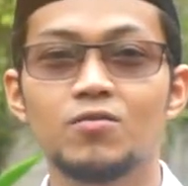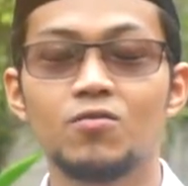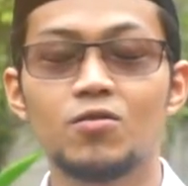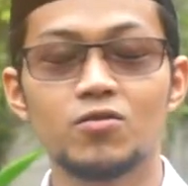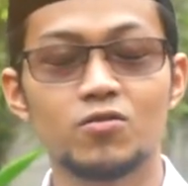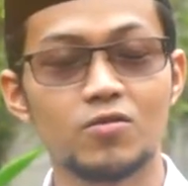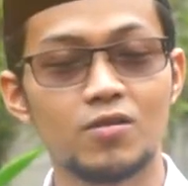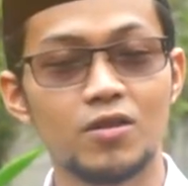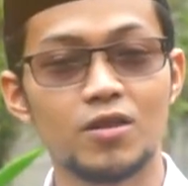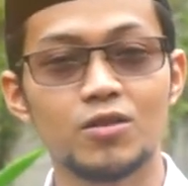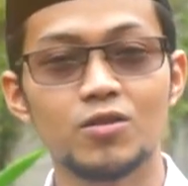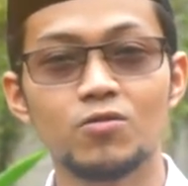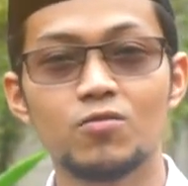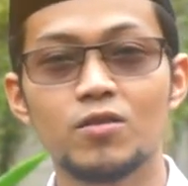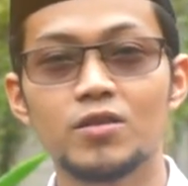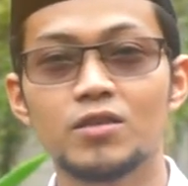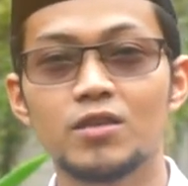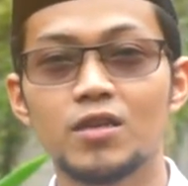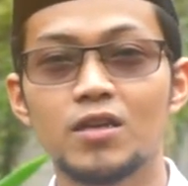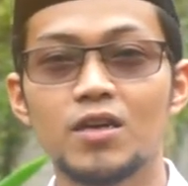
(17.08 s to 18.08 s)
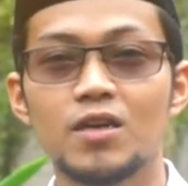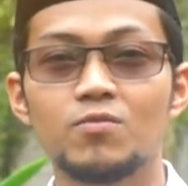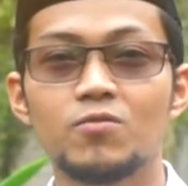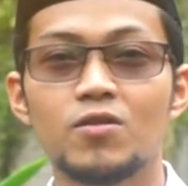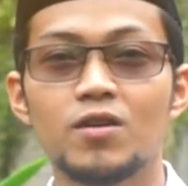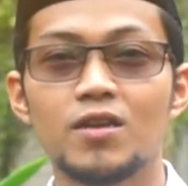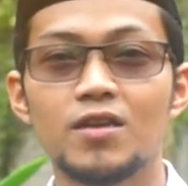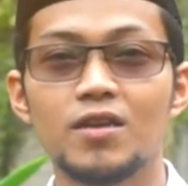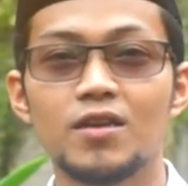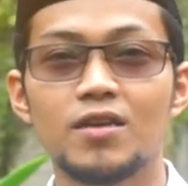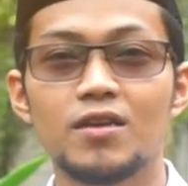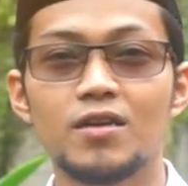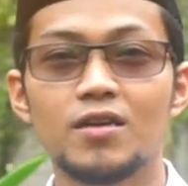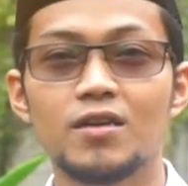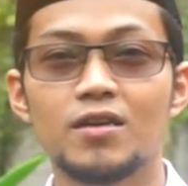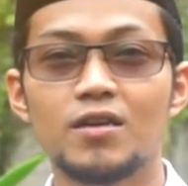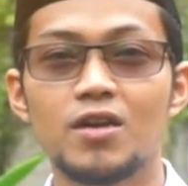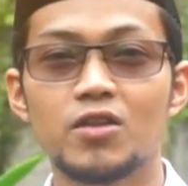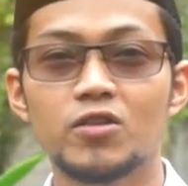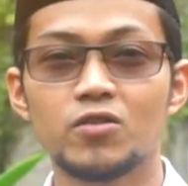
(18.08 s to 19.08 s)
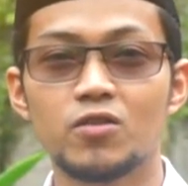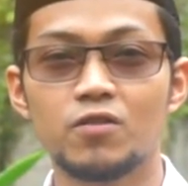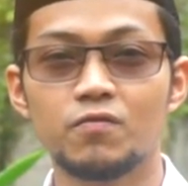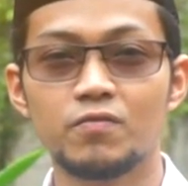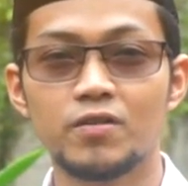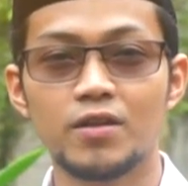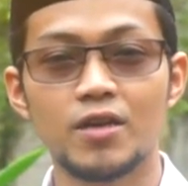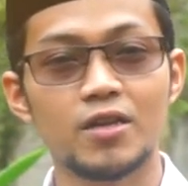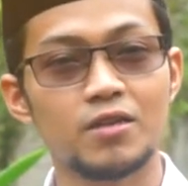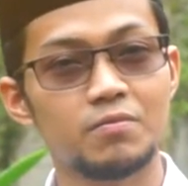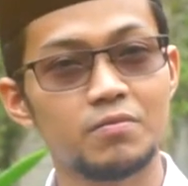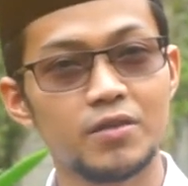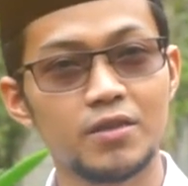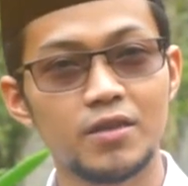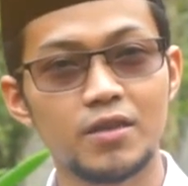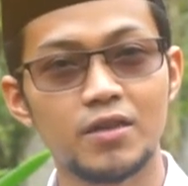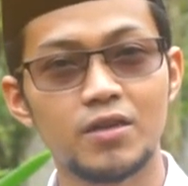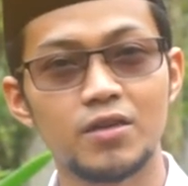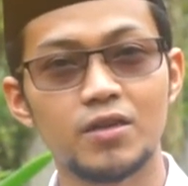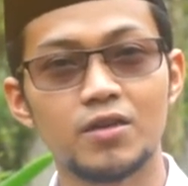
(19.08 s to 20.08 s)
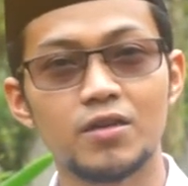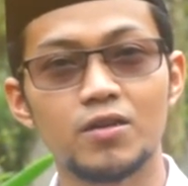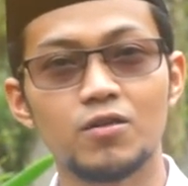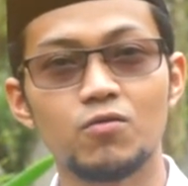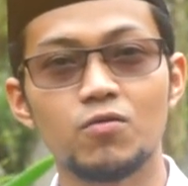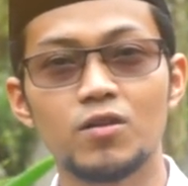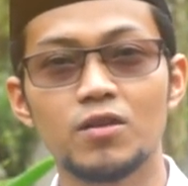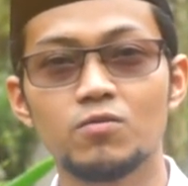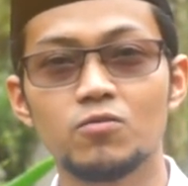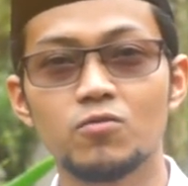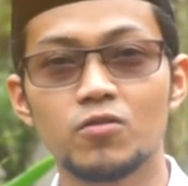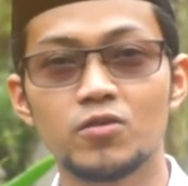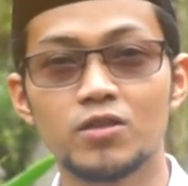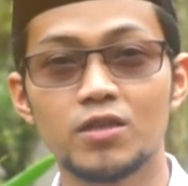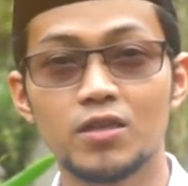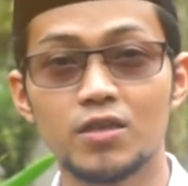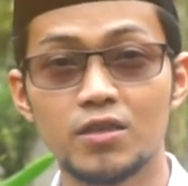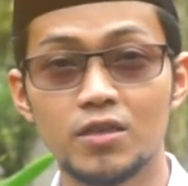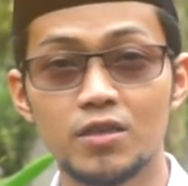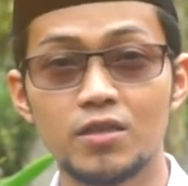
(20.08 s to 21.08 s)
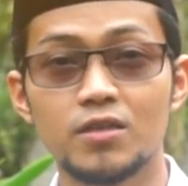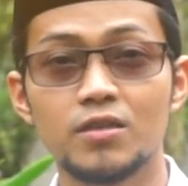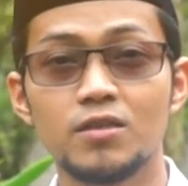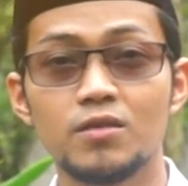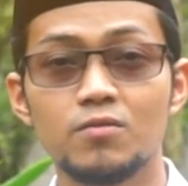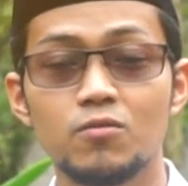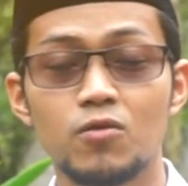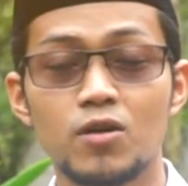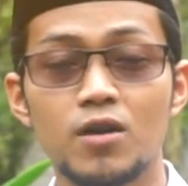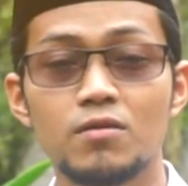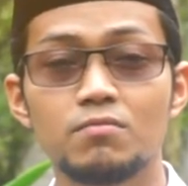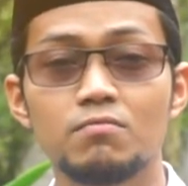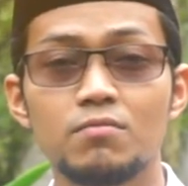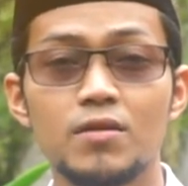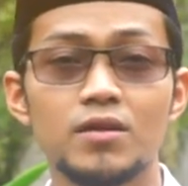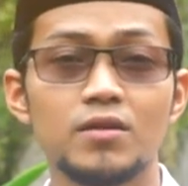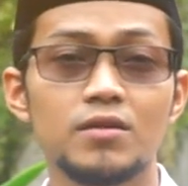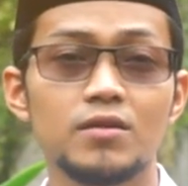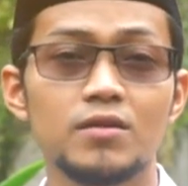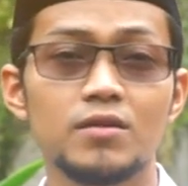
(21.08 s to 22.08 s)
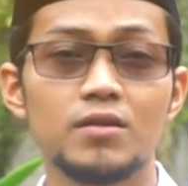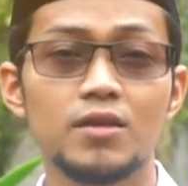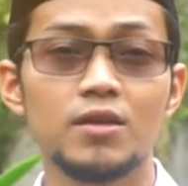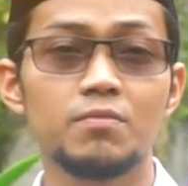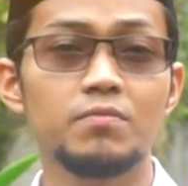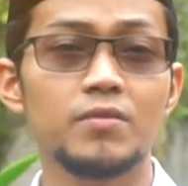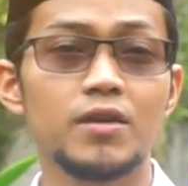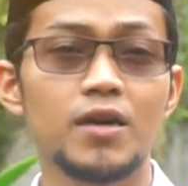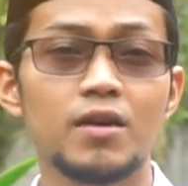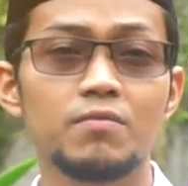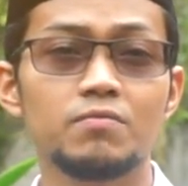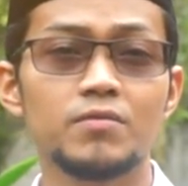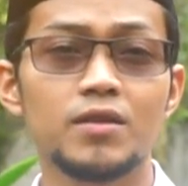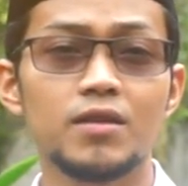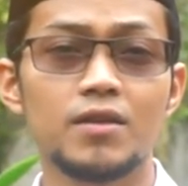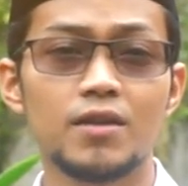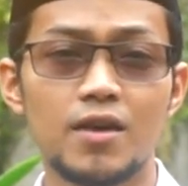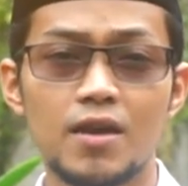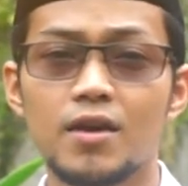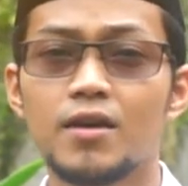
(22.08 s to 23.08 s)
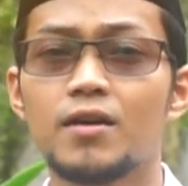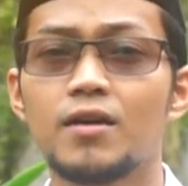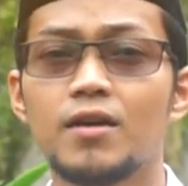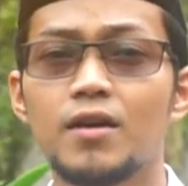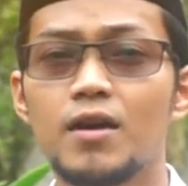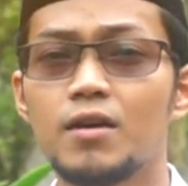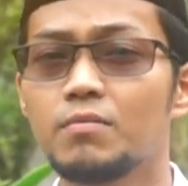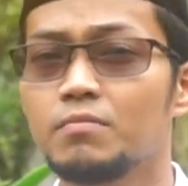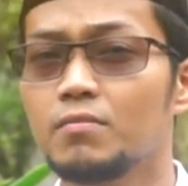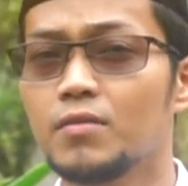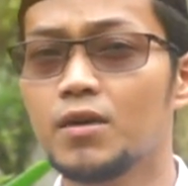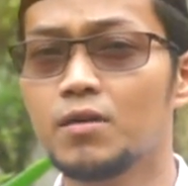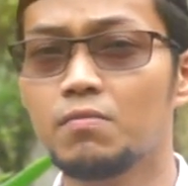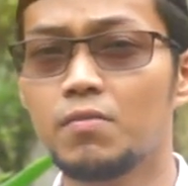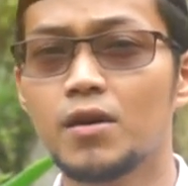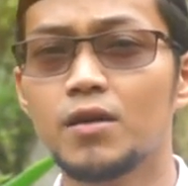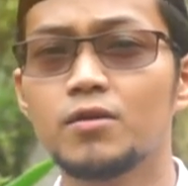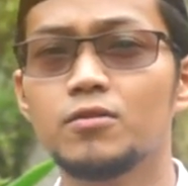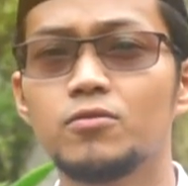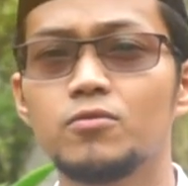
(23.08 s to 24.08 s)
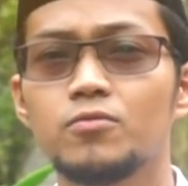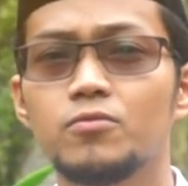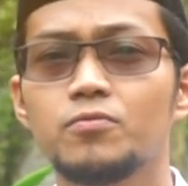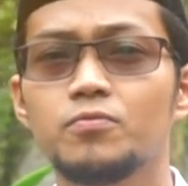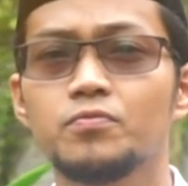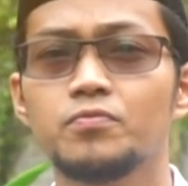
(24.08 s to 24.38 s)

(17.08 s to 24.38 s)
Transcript: wassalatu wassalamu ala asyrafil anbiya wal mursalin Muhammad ibni Abdullah amma ba'du.